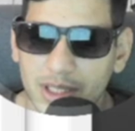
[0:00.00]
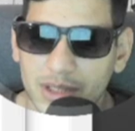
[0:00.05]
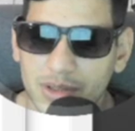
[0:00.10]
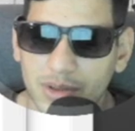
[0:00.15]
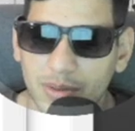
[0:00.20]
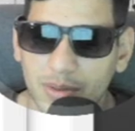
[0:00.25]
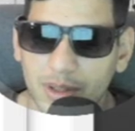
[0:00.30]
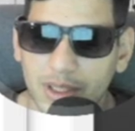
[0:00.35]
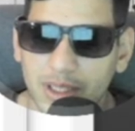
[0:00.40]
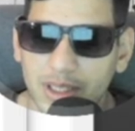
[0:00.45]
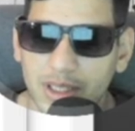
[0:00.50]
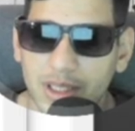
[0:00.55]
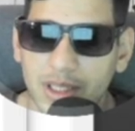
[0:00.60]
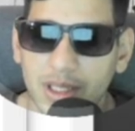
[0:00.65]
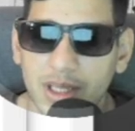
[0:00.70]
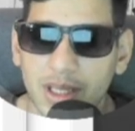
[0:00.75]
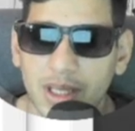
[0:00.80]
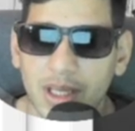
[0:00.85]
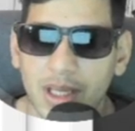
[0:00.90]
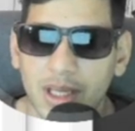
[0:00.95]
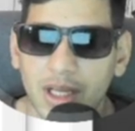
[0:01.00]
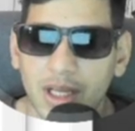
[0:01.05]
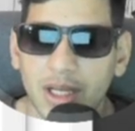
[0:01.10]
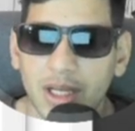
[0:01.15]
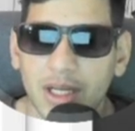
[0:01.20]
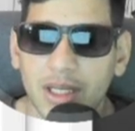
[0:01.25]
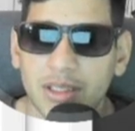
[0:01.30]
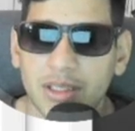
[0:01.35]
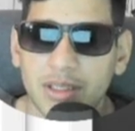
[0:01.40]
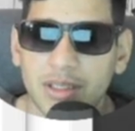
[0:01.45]
jogo aí,
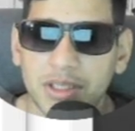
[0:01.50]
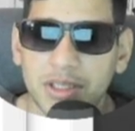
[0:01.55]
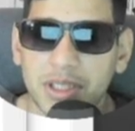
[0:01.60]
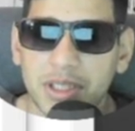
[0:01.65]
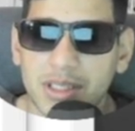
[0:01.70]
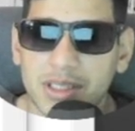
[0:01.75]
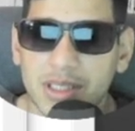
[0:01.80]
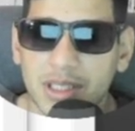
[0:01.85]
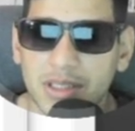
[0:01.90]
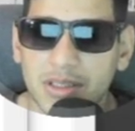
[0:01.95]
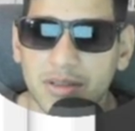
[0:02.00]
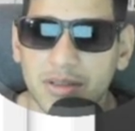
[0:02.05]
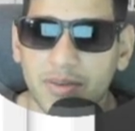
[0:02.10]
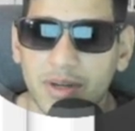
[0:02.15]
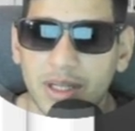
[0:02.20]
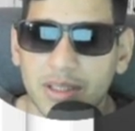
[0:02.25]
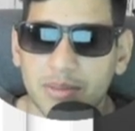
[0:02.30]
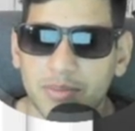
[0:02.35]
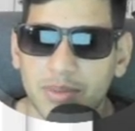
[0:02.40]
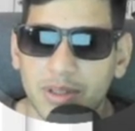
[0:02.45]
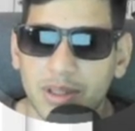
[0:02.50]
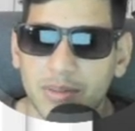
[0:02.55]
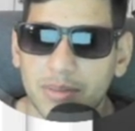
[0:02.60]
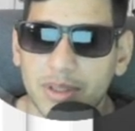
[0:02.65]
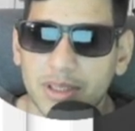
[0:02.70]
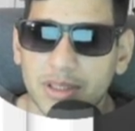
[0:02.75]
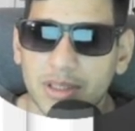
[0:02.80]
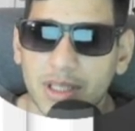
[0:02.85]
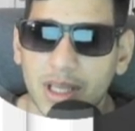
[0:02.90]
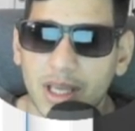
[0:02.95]
deixar desativado para
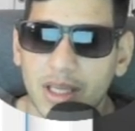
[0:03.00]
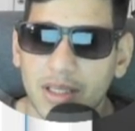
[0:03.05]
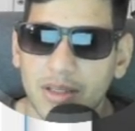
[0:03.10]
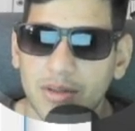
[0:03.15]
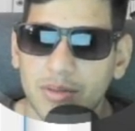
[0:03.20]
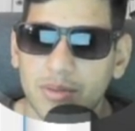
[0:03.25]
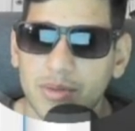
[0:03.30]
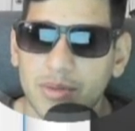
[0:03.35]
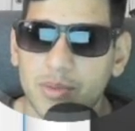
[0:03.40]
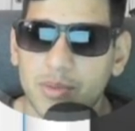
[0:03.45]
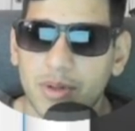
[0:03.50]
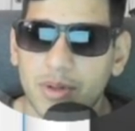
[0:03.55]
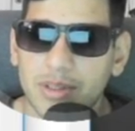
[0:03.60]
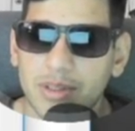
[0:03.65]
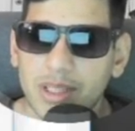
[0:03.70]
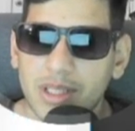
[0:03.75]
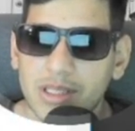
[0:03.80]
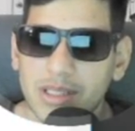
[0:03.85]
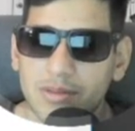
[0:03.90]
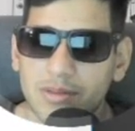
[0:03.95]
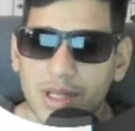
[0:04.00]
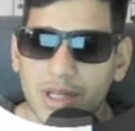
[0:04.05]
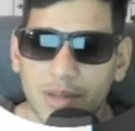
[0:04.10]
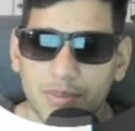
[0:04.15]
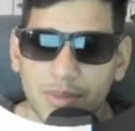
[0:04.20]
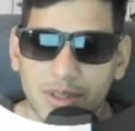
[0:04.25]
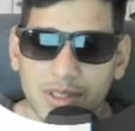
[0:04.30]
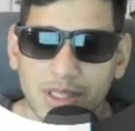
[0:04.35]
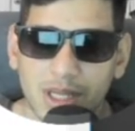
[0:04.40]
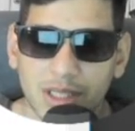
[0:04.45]
manter aí os processos, tá,
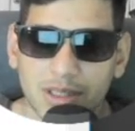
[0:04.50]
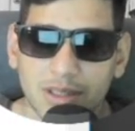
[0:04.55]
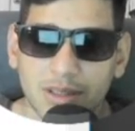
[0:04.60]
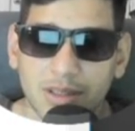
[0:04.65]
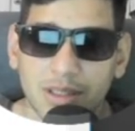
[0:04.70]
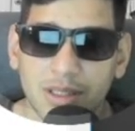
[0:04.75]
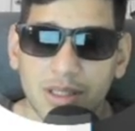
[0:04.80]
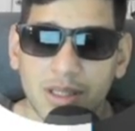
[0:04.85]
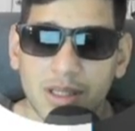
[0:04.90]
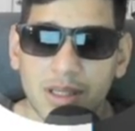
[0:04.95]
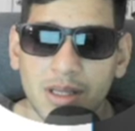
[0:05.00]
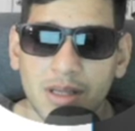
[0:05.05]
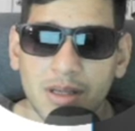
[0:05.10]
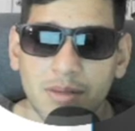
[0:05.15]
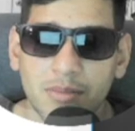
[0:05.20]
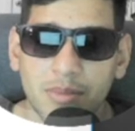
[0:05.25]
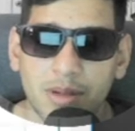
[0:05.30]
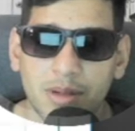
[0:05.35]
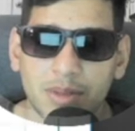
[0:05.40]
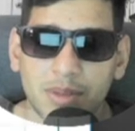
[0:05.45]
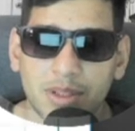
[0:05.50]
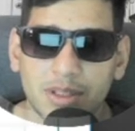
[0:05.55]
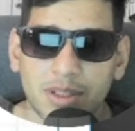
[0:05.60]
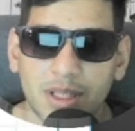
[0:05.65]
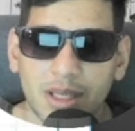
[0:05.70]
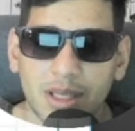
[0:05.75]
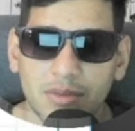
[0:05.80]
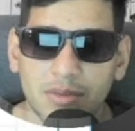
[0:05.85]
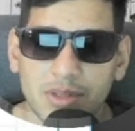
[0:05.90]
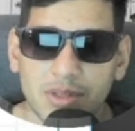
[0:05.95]
rapaziada? Para manter
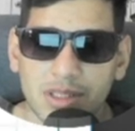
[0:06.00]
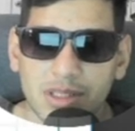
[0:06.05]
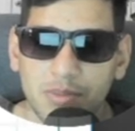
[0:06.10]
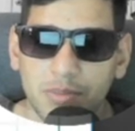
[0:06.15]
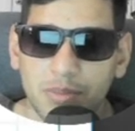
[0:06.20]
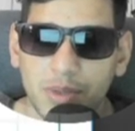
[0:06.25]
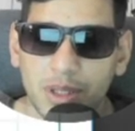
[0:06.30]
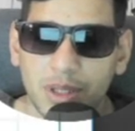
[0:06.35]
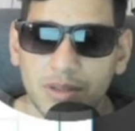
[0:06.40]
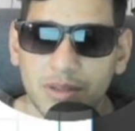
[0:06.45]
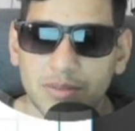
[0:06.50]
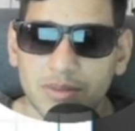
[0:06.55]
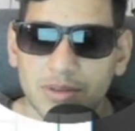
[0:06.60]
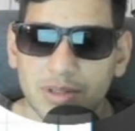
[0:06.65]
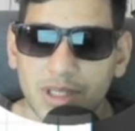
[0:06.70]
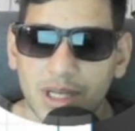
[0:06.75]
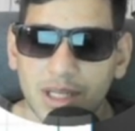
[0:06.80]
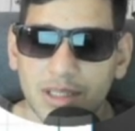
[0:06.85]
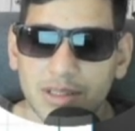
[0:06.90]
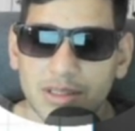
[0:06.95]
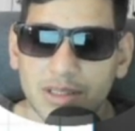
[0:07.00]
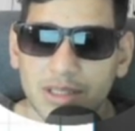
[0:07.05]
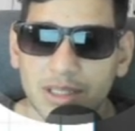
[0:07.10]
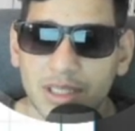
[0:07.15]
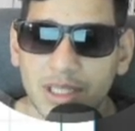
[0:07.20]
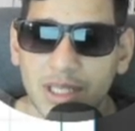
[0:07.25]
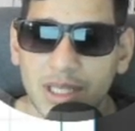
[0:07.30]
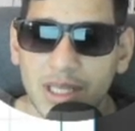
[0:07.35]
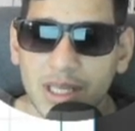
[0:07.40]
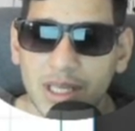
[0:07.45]
aí o desempenho, tá?
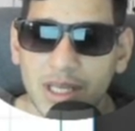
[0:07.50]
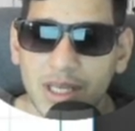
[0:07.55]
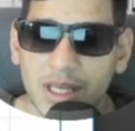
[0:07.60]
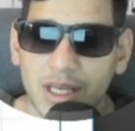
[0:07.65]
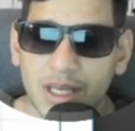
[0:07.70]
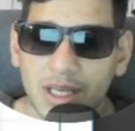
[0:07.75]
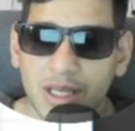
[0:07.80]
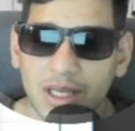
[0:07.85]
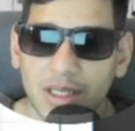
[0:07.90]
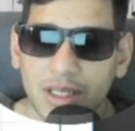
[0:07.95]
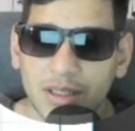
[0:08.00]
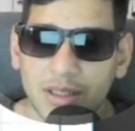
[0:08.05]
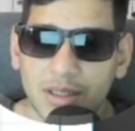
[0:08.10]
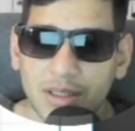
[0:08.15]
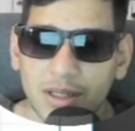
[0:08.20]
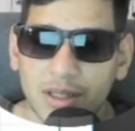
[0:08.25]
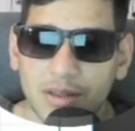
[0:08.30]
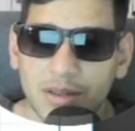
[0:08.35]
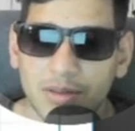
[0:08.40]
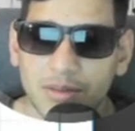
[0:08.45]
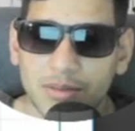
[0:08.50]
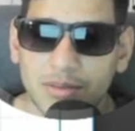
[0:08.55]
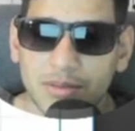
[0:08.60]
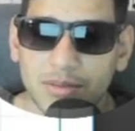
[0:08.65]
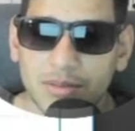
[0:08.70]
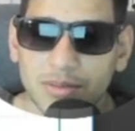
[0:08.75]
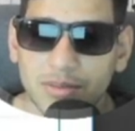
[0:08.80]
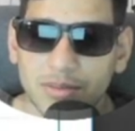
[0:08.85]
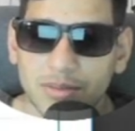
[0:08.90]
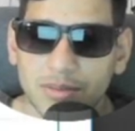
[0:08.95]

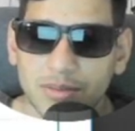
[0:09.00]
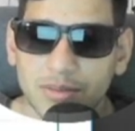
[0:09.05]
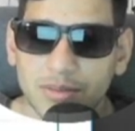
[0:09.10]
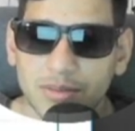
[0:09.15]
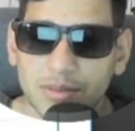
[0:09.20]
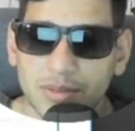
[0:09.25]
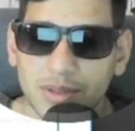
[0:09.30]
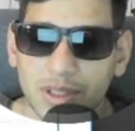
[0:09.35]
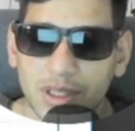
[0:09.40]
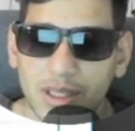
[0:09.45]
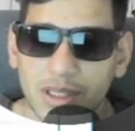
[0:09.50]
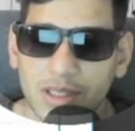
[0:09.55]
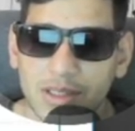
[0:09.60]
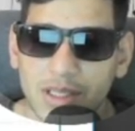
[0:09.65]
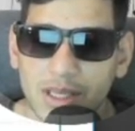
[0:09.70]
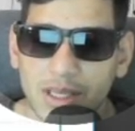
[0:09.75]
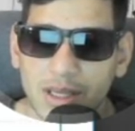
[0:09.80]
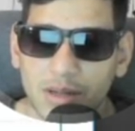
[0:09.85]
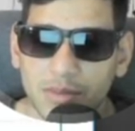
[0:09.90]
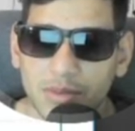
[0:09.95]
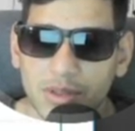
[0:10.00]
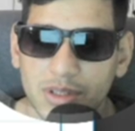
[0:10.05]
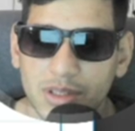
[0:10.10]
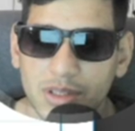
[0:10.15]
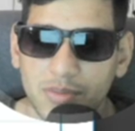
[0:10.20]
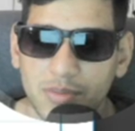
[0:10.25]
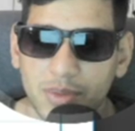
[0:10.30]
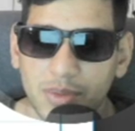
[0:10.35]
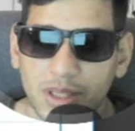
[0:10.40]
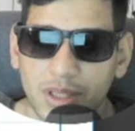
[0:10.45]
Então, esse aí é o
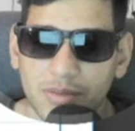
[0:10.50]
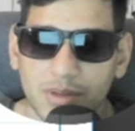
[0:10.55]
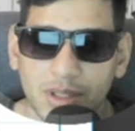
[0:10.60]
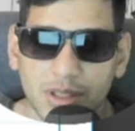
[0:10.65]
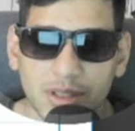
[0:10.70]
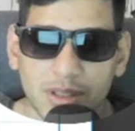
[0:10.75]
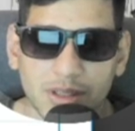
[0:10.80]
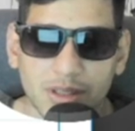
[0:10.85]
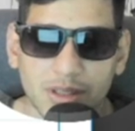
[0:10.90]
desempenho, né?